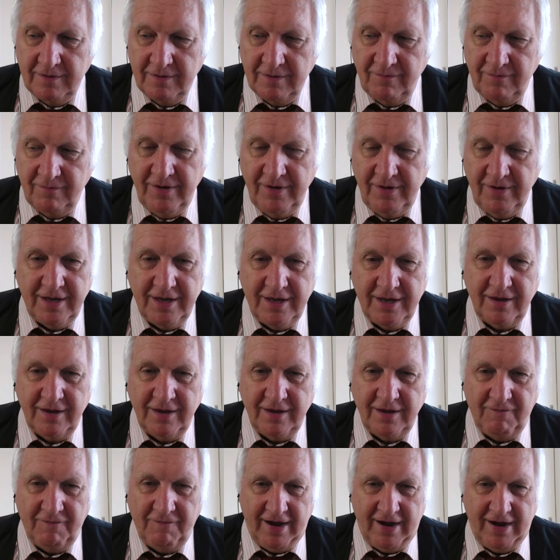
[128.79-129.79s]

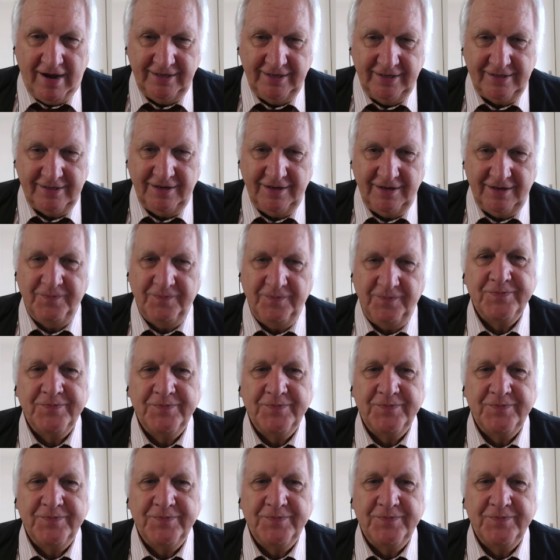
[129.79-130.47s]
Wegweiser.